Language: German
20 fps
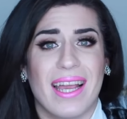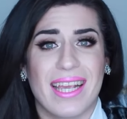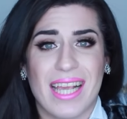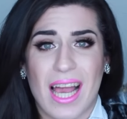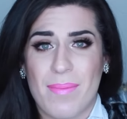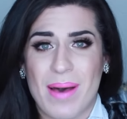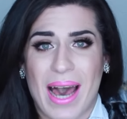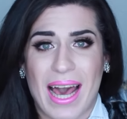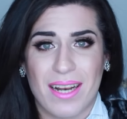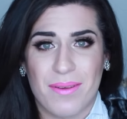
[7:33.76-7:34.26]
Ich
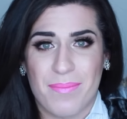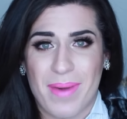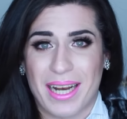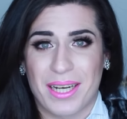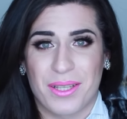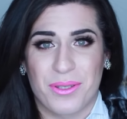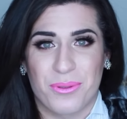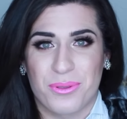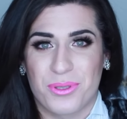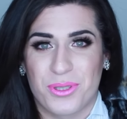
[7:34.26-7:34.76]
habe alle
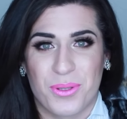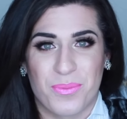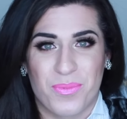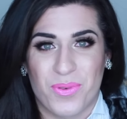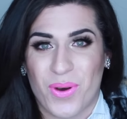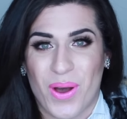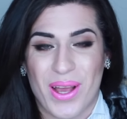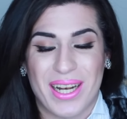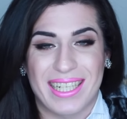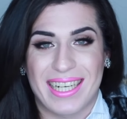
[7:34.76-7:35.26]
meine
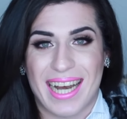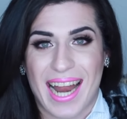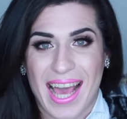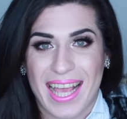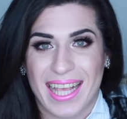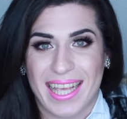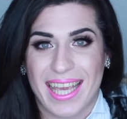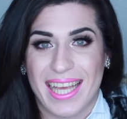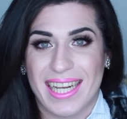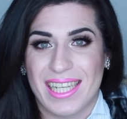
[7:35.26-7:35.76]
YouTube-Freunde
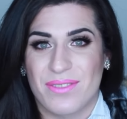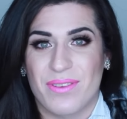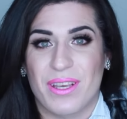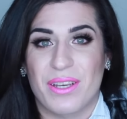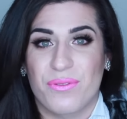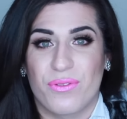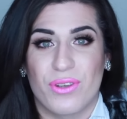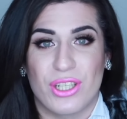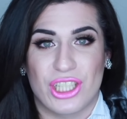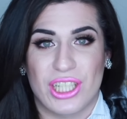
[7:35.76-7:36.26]
gleich gern,
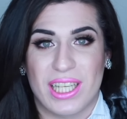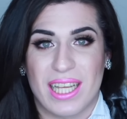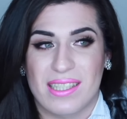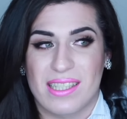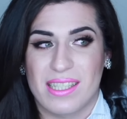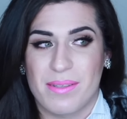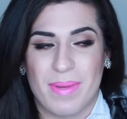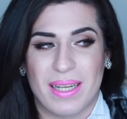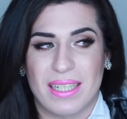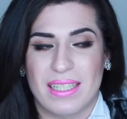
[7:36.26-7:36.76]
deswegen fische ich
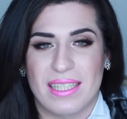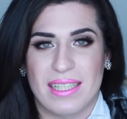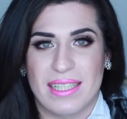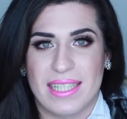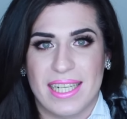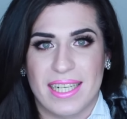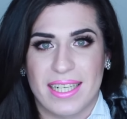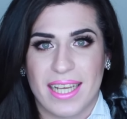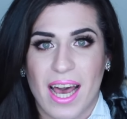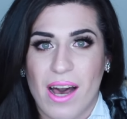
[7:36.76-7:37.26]
jetzt niemanden
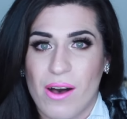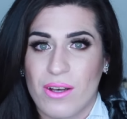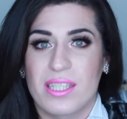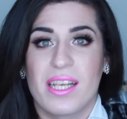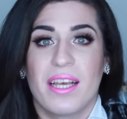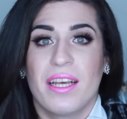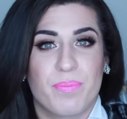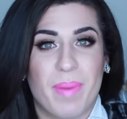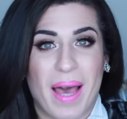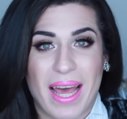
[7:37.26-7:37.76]
gezielt
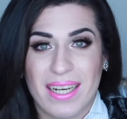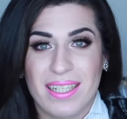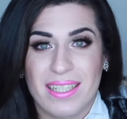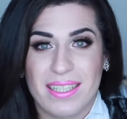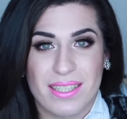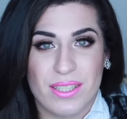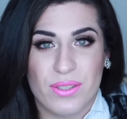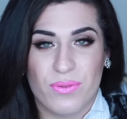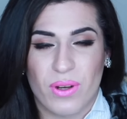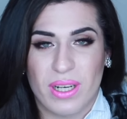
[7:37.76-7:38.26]
raus. Spannend
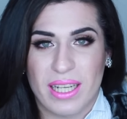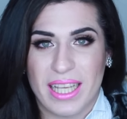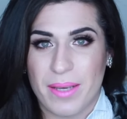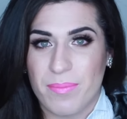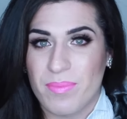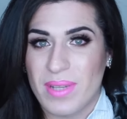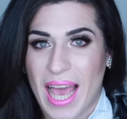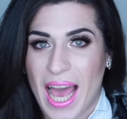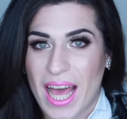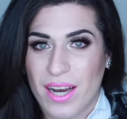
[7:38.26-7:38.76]
ist es von
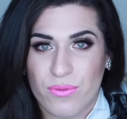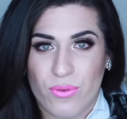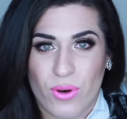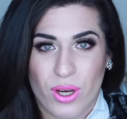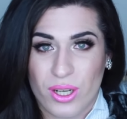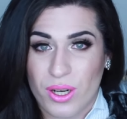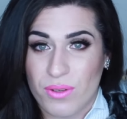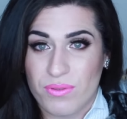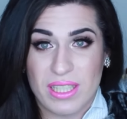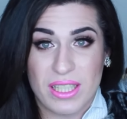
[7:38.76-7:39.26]
jedem die
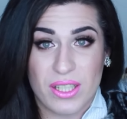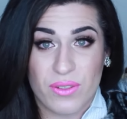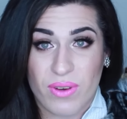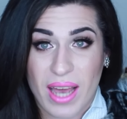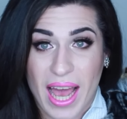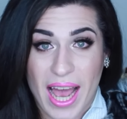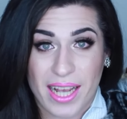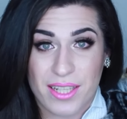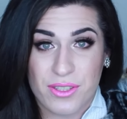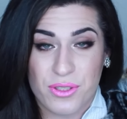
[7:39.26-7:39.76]
Antworten auf diese
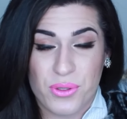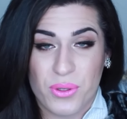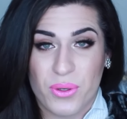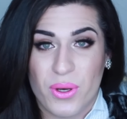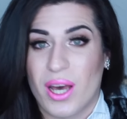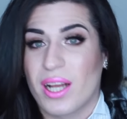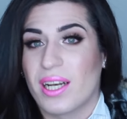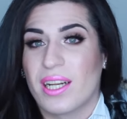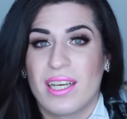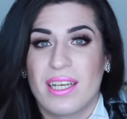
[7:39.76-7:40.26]
Fragen zu
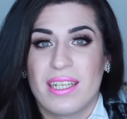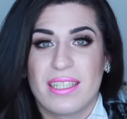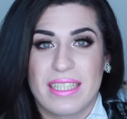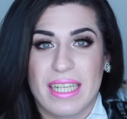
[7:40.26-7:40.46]
hören.